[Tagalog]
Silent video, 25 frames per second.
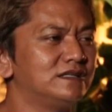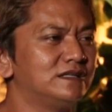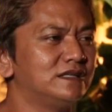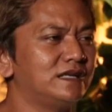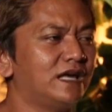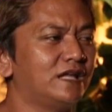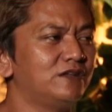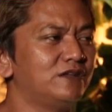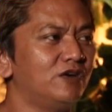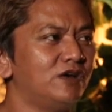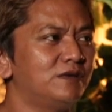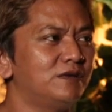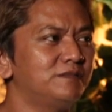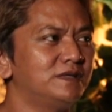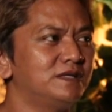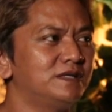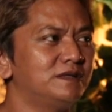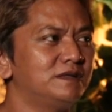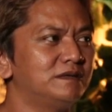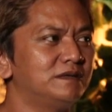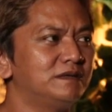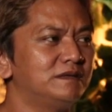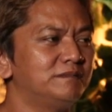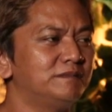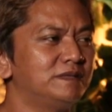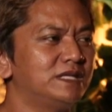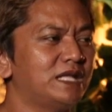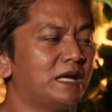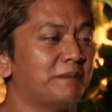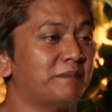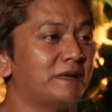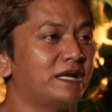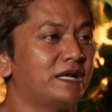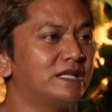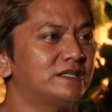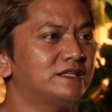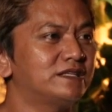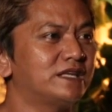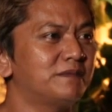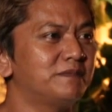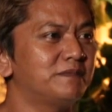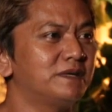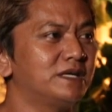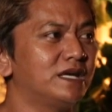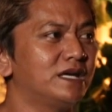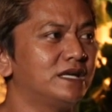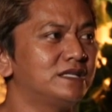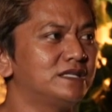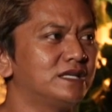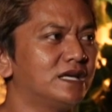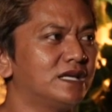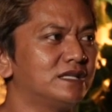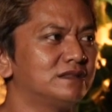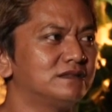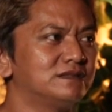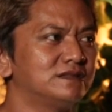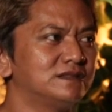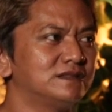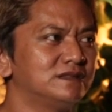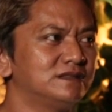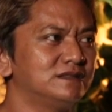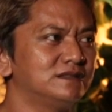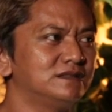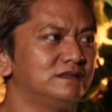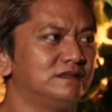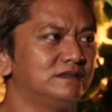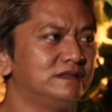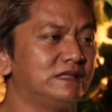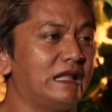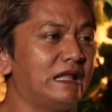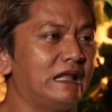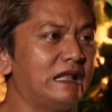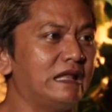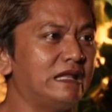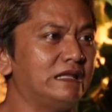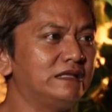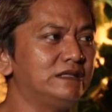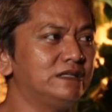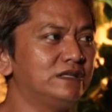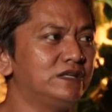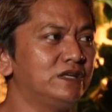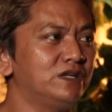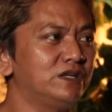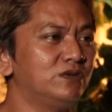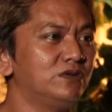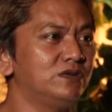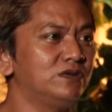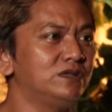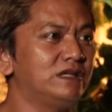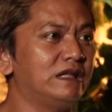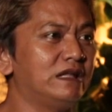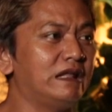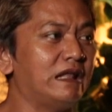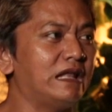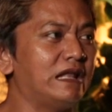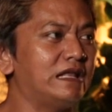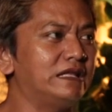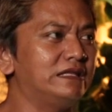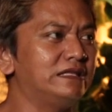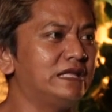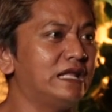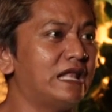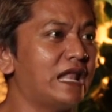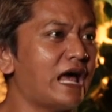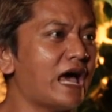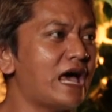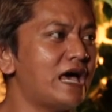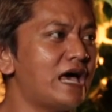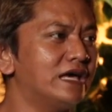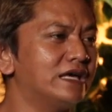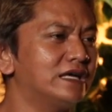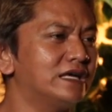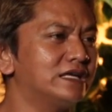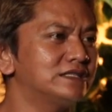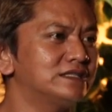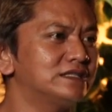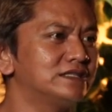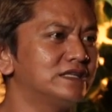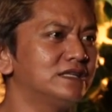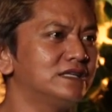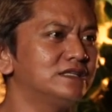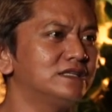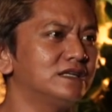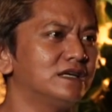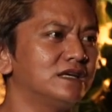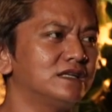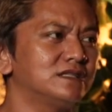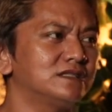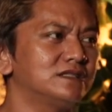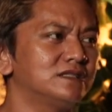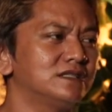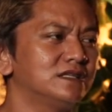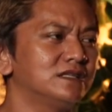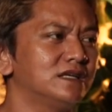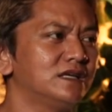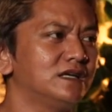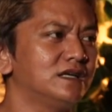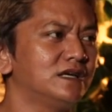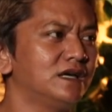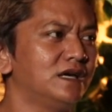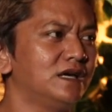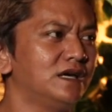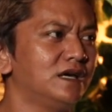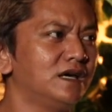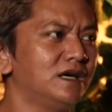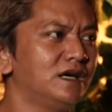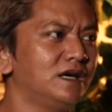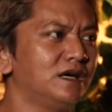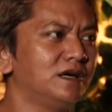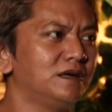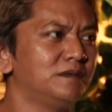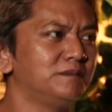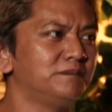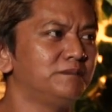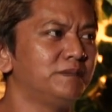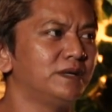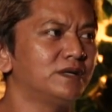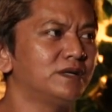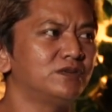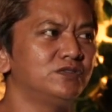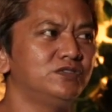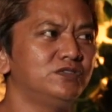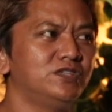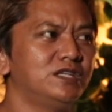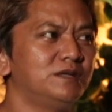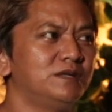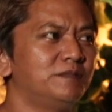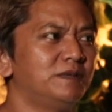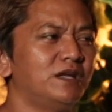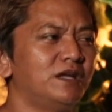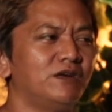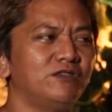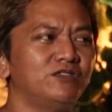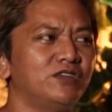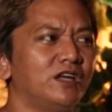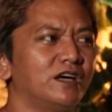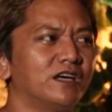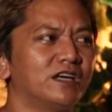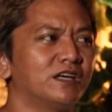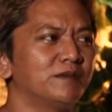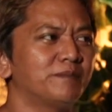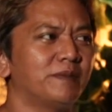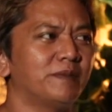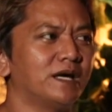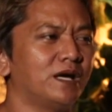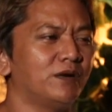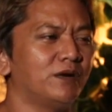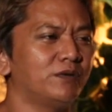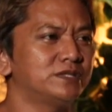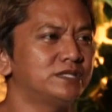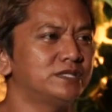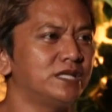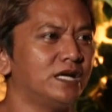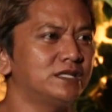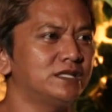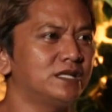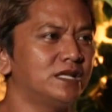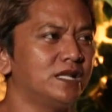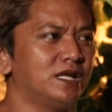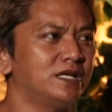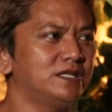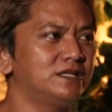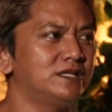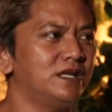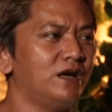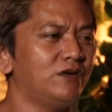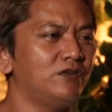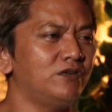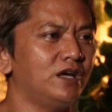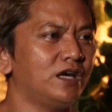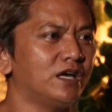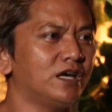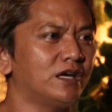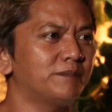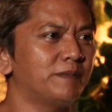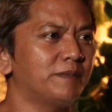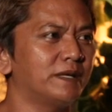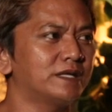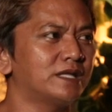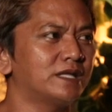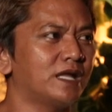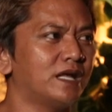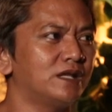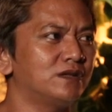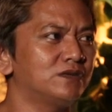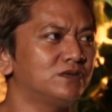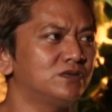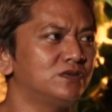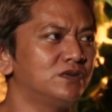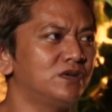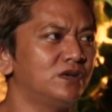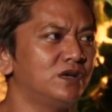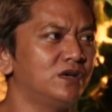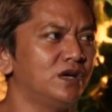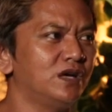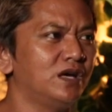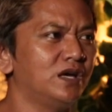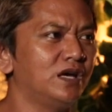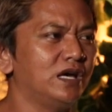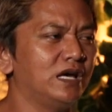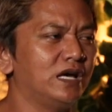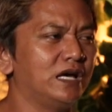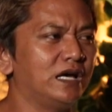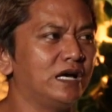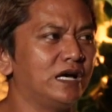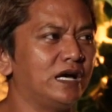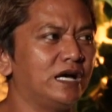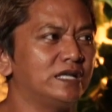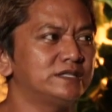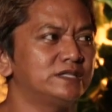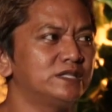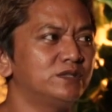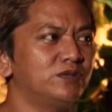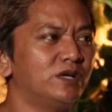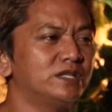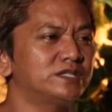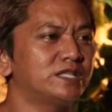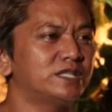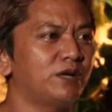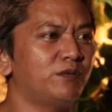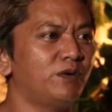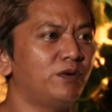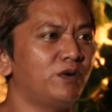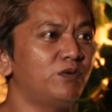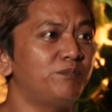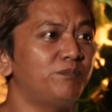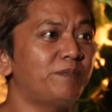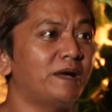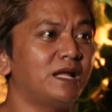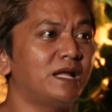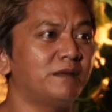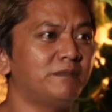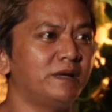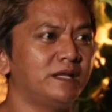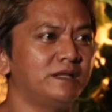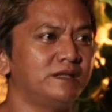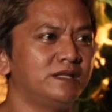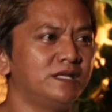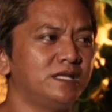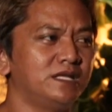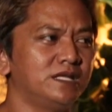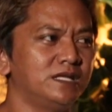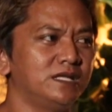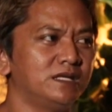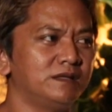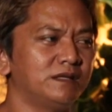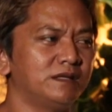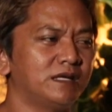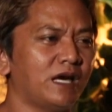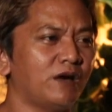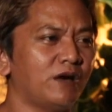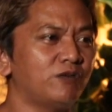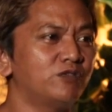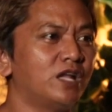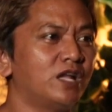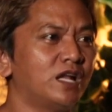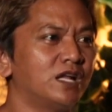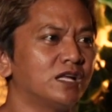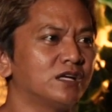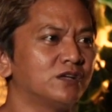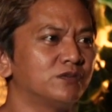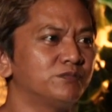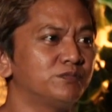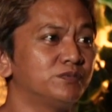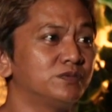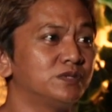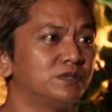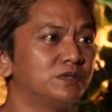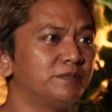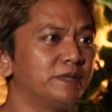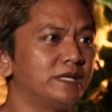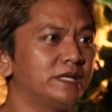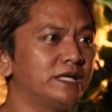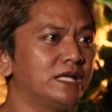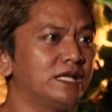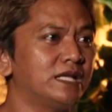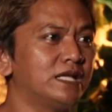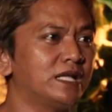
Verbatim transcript: ano kami, minamalit kami, ganyan, nil, nil, nilait, ganyan. Pero hindi naman ako nakikipag-away sa kanila, hindi ako nakikipagtalo. Kasi yung asawa ko palaban din eh. Kaya ako na lang yung pumipigil